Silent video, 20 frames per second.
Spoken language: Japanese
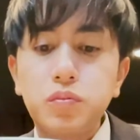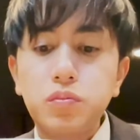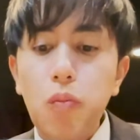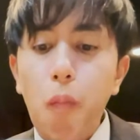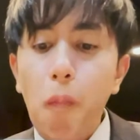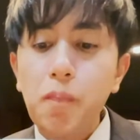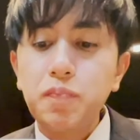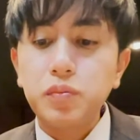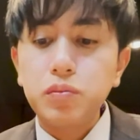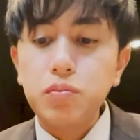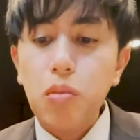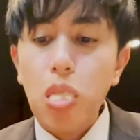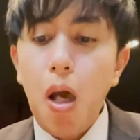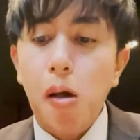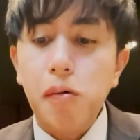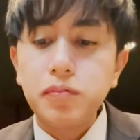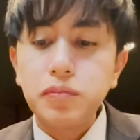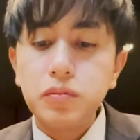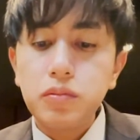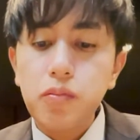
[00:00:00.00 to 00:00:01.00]
こういった
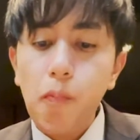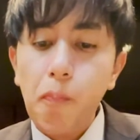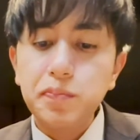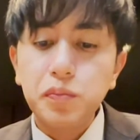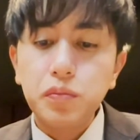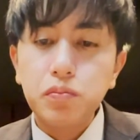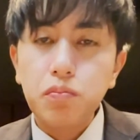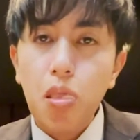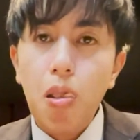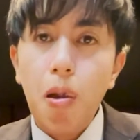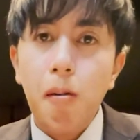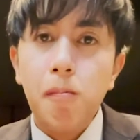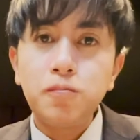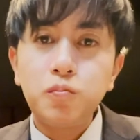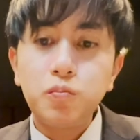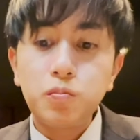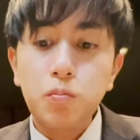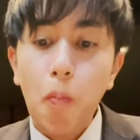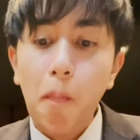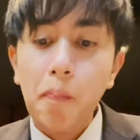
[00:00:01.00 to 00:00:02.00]
シンプルな中華そばみ
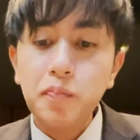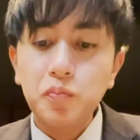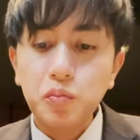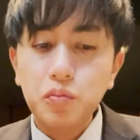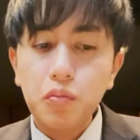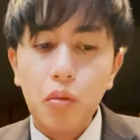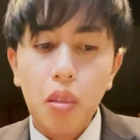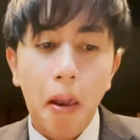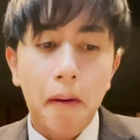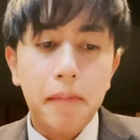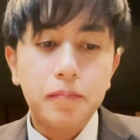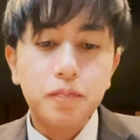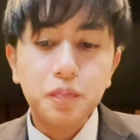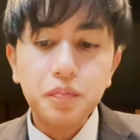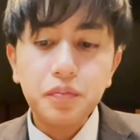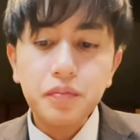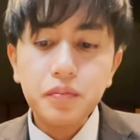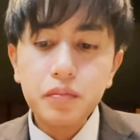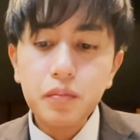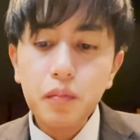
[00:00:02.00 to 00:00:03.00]
たいなのが一番北
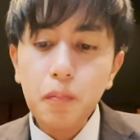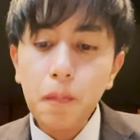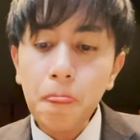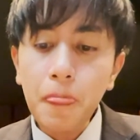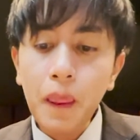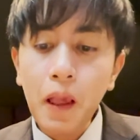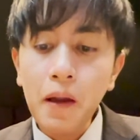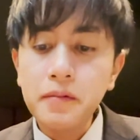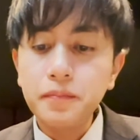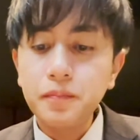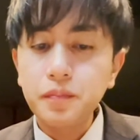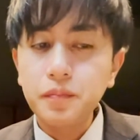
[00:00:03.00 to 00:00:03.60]
京飯には